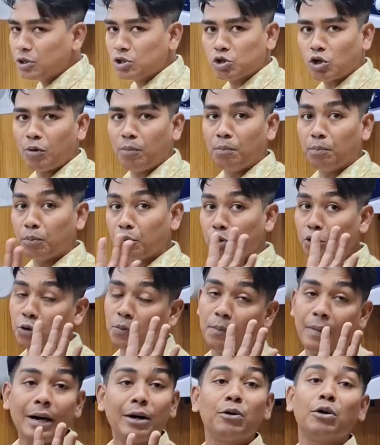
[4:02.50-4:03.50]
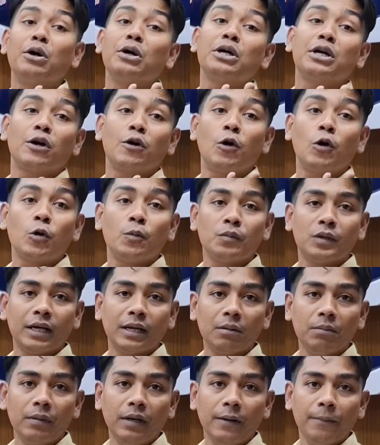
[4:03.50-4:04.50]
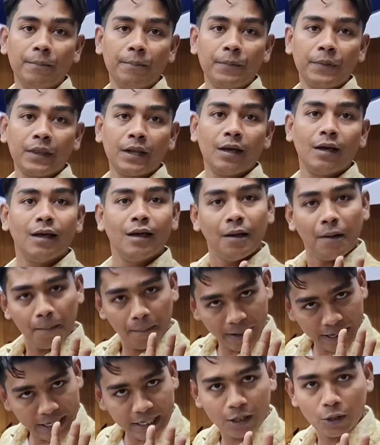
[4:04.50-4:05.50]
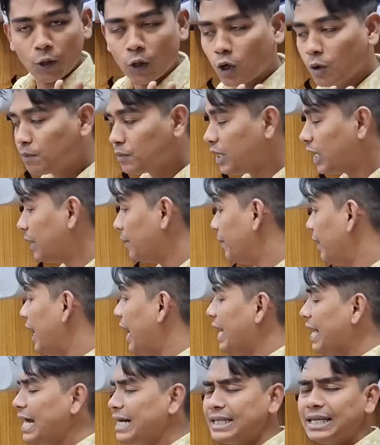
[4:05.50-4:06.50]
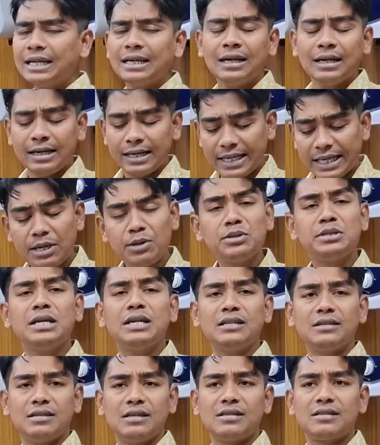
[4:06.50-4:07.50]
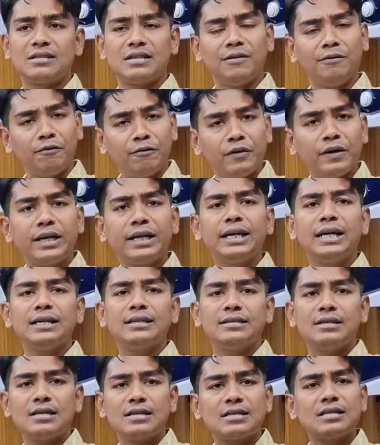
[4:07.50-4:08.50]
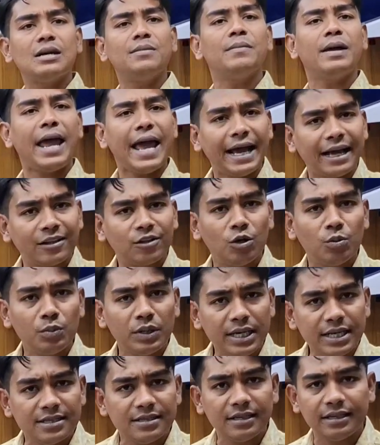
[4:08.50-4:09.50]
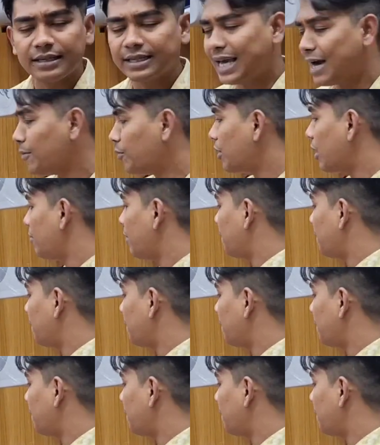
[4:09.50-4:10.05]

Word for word: আপনার সম্পূর্ণ বারো ঘন্টা গরম থাকবে বারো ঘন্টা পানিটা গরম থাকবে আর আচ্ছা। এটার ইউজের সিস্টেম ফিটিং এর সিস্টেম একদম ইজি কেমন যেমন